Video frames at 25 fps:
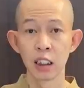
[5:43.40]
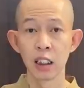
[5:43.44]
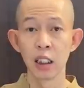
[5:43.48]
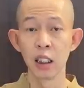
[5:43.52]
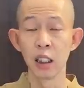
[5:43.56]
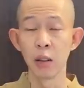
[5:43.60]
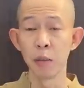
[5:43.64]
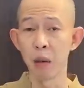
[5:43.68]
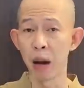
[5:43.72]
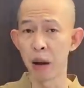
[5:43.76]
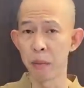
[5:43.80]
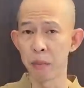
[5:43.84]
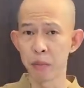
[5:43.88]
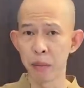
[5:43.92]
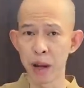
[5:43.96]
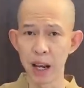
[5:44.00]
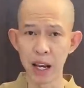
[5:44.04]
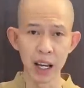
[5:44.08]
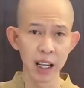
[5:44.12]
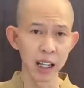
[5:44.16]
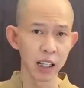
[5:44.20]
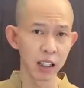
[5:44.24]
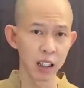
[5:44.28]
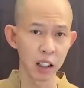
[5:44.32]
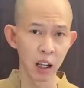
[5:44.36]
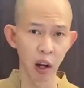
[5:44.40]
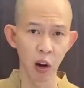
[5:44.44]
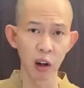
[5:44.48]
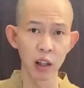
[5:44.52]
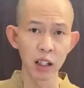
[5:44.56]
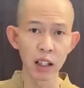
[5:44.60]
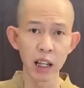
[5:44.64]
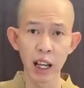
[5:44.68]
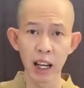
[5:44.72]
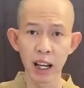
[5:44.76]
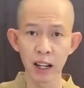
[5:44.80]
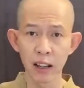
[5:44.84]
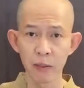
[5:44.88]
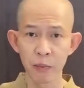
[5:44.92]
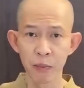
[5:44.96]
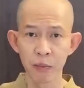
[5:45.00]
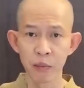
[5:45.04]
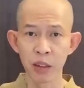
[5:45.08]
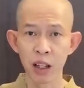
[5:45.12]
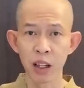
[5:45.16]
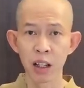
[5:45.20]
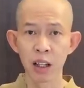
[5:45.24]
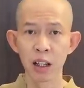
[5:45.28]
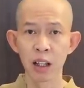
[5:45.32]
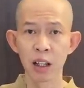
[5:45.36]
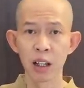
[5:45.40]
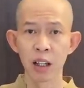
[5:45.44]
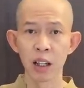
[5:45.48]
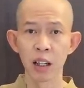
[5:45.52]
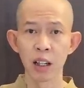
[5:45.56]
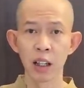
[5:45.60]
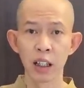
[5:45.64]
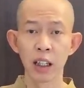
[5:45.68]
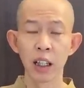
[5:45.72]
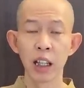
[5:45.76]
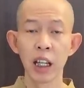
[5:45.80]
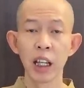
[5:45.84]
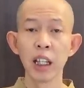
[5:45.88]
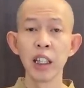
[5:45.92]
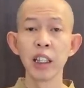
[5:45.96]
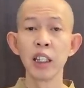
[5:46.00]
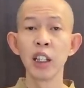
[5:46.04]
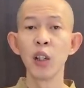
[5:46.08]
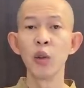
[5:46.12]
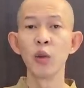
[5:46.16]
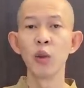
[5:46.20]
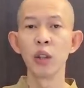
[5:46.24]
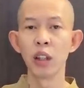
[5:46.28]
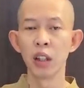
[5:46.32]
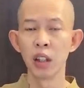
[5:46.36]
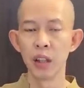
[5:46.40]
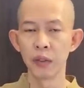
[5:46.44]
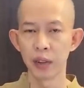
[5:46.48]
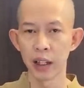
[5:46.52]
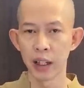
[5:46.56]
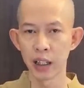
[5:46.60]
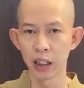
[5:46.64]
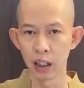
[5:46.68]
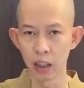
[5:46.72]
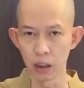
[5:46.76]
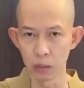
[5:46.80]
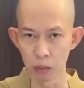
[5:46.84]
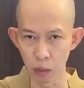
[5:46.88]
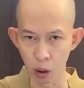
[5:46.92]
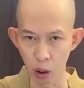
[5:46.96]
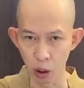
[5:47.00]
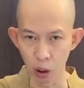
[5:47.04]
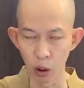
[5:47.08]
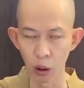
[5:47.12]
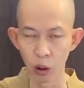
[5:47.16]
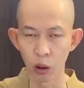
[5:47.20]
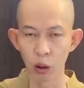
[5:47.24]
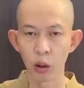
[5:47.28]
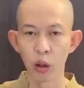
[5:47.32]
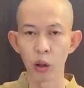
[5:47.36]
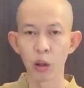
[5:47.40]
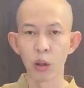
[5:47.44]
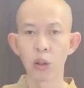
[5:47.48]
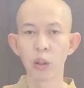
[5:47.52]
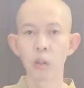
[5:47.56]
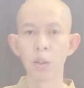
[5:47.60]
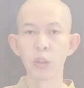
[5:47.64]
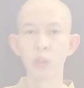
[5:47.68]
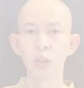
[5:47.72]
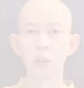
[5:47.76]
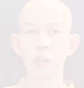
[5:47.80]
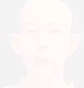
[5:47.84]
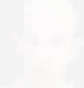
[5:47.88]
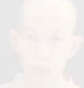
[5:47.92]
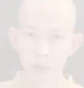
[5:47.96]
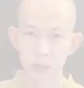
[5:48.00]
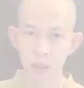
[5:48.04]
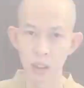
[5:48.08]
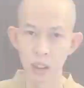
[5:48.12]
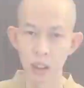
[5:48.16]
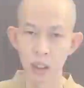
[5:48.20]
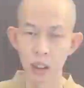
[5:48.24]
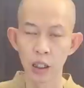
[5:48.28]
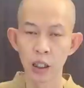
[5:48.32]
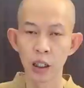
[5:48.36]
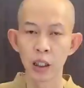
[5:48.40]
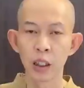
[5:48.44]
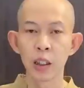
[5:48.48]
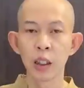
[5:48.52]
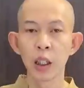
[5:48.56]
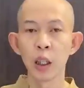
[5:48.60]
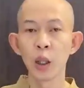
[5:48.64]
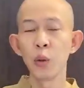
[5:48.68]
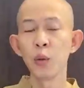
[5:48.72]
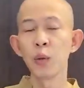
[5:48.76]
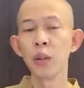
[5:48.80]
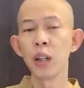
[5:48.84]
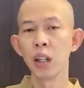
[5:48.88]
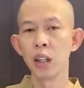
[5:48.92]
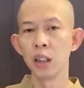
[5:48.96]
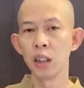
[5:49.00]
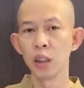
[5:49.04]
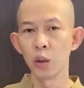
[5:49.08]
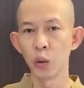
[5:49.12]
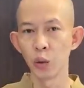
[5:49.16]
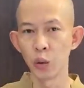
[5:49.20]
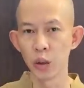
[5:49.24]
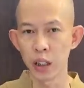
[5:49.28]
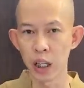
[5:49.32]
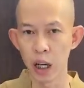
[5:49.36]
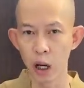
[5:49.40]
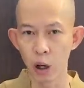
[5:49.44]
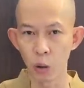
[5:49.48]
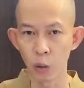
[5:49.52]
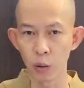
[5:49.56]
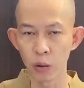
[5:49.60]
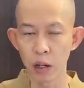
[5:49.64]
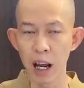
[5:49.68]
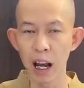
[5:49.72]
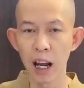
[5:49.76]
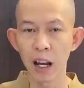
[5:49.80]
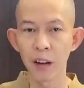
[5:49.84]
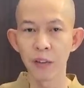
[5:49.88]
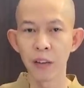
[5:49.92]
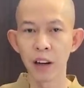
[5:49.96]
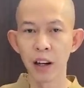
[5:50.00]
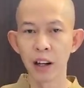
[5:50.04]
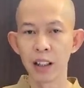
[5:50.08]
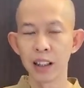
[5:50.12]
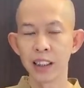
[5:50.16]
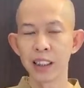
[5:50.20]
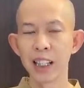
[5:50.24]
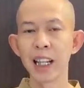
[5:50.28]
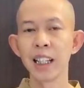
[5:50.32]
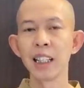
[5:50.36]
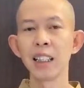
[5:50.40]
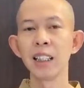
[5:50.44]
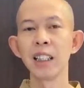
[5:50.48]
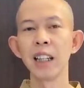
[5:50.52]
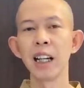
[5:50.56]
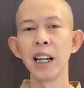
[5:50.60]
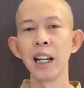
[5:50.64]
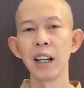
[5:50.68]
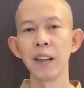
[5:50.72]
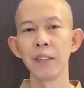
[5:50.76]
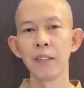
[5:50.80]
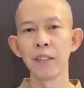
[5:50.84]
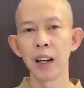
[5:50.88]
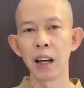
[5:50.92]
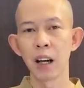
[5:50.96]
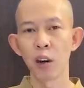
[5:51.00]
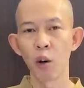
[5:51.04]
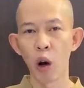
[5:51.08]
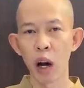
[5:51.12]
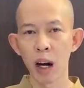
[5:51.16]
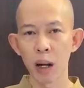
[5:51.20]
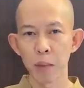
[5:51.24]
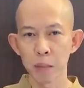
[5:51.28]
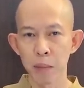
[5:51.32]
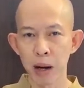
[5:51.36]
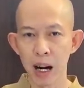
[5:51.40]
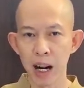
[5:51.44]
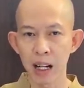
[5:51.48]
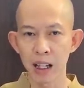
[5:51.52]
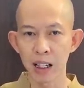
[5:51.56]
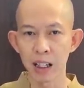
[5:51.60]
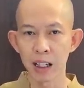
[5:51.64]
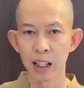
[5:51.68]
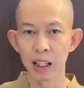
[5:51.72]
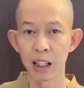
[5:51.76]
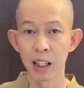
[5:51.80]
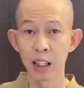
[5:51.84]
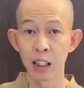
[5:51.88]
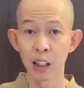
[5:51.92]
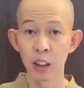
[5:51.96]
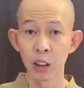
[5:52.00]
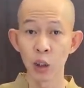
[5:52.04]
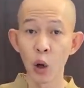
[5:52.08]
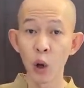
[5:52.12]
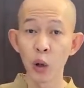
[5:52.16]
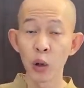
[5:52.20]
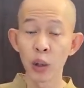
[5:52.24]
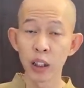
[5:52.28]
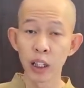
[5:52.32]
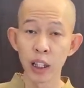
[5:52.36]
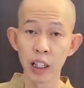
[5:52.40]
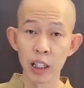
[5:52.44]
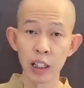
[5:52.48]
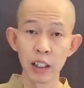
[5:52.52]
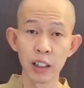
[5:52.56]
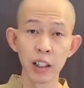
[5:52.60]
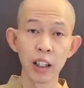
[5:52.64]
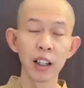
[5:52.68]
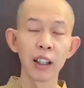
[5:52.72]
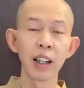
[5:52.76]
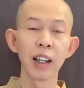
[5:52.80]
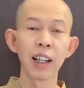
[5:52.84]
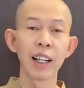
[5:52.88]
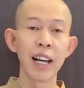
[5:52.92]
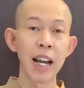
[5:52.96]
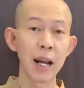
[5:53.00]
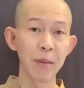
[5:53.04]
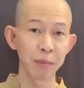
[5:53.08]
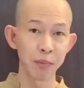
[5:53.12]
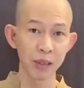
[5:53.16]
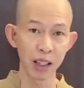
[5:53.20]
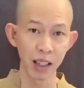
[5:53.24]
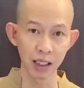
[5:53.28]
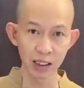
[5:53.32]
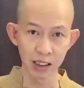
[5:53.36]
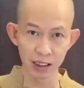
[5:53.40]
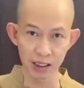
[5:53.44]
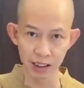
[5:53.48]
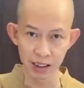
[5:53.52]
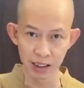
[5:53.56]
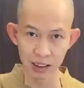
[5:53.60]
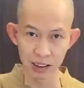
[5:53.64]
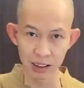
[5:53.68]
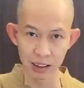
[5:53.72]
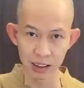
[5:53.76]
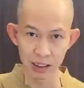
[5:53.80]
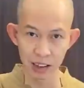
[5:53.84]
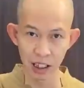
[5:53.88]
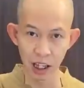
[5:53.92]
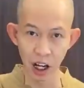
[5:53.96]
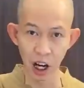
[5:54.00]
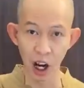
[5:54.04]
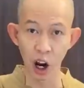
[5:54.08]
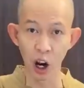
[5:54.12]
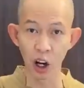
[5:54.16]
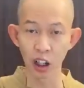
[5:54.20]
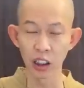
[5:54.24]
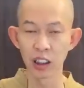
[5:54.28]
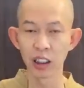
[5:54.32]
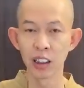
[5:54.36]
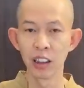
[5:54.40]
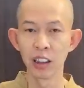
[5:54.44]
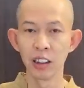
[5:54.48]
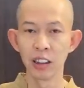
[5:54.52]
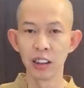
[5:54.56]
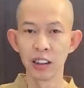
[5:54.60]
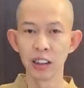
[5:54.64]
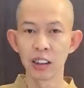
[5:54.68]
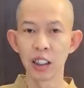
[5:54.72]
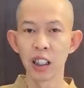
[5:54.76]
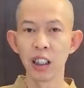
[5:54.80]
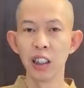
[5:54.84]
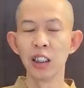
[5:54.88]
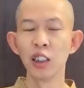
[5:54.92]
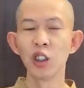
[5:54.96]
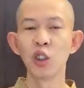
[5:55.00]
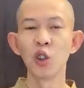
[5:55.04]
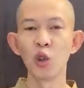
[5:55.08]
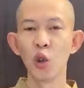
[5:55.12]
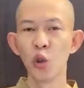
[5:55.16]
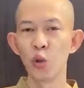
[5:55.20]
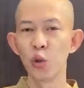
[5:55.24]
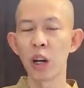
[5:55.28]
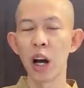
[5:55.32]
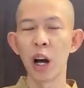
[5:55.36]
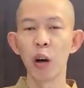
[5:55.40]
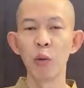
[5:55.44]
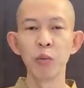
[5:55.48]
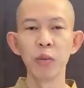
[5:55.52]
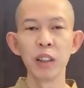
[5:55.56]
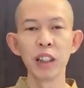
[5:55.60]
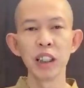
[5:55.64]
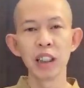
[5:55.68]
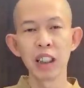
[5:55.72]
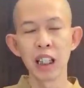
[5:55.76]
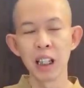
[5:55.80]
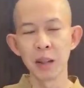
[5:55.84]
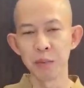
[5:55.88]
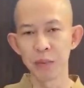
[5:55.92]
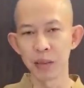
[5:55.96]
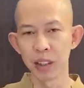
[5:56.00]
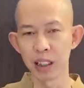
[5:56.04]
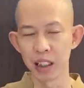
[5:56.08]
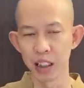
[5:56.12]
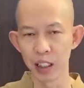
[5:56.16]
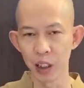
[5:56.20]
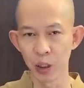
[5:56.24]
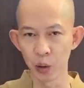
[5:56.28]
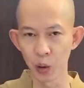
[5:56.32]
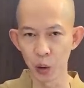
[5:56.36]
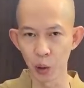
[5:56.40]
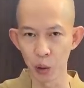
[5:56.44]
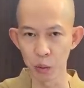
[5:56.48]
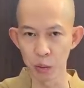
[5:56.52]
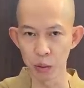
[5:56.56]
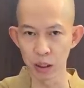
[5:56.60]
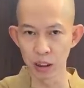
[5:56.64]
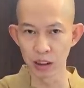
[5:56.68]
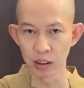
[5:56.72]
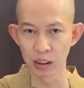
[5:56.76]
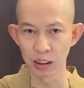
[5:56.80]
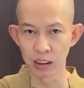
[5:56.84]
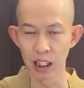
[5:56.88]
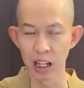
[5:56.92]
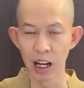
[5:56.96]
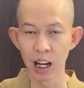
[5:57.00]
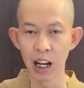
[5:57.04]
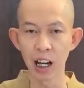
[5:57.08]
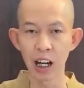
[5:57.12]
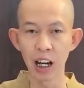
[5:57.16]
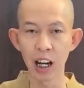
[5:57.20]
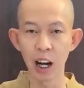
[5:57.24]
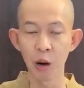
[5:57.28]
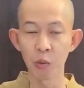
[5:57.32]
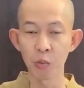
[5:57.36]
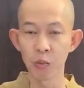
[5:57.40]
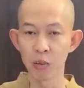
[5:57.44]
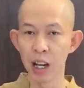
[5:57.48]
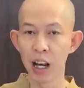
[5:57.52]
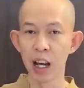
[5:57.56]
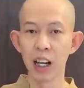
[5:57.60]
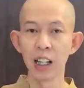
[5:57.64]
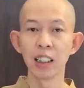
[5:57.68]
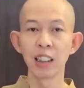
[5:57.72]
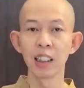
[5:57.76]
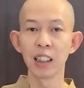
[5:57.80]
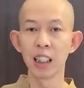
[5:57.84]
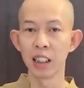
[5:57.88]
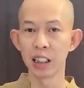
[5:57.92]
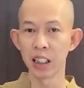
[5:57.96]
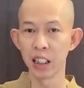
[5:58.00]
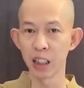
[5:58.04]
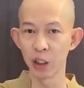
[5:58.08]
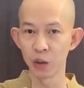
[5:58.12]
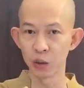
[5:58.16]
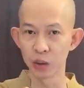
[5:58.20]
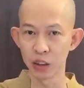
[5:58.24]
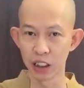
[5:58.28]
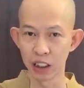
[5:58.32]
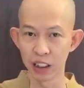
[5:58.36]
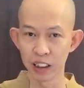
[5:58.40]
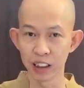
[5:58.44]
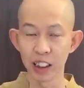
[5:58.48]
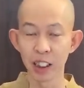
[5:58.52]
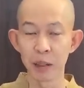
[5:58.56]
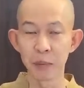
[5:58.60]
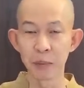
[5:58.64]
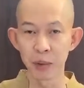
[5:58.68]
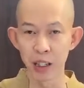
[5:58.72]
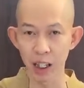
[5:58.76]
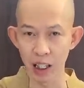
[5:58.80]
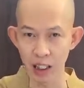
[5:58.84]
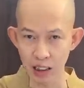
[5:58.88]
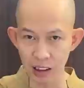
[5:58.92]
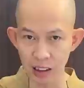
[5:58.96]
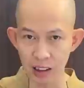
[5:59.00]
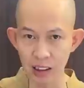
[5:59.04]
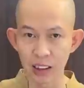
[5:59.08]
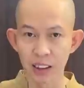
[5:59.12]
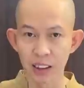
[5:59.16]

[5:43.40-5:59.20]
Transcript: Sự mạnh mẽ, giỏi giang khiến nhiều người phải ngưỡng mộ. Thiếu nữ tuổi Dậu đa phần nhanh nhẹn và hoạt bát, đôi khi rất là nam tính. Họ thường tự chủ động đi tìm tình yêu của mình, không để tình yêu tự tìm tới.